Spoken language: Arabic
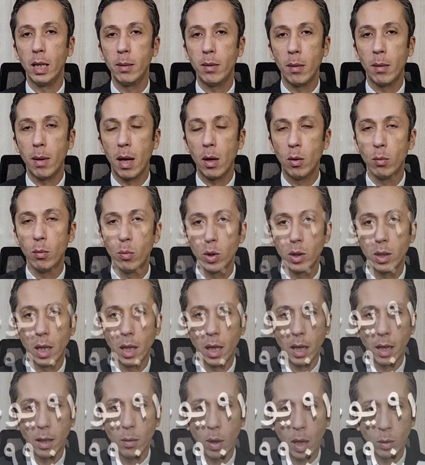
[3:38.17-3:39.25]
هنبدا باول مده
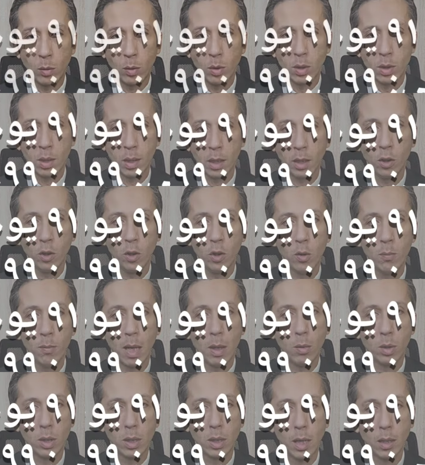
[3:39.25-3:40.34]
اللي هي ال 91 يوم
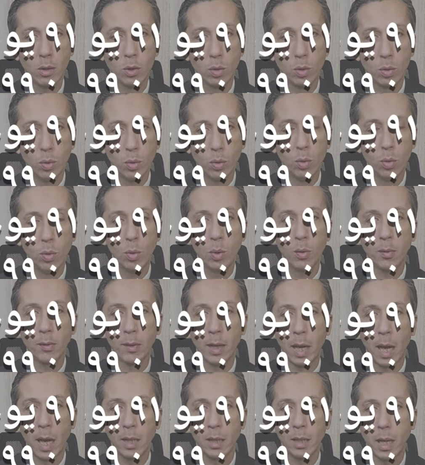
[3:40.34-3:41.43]
او الثلاث شهور
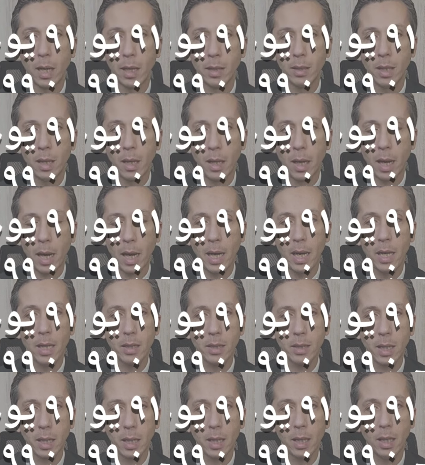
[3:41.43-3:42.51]
فالحد الادنى
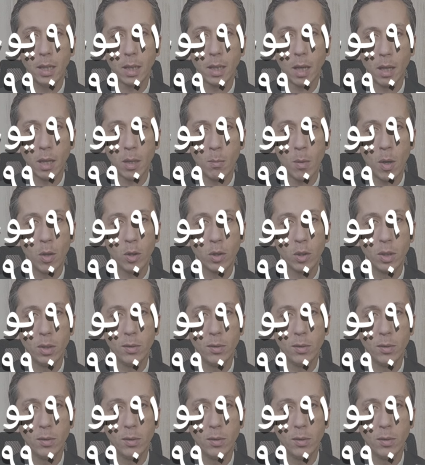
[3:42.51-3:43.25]
للعائد سجل 24.999%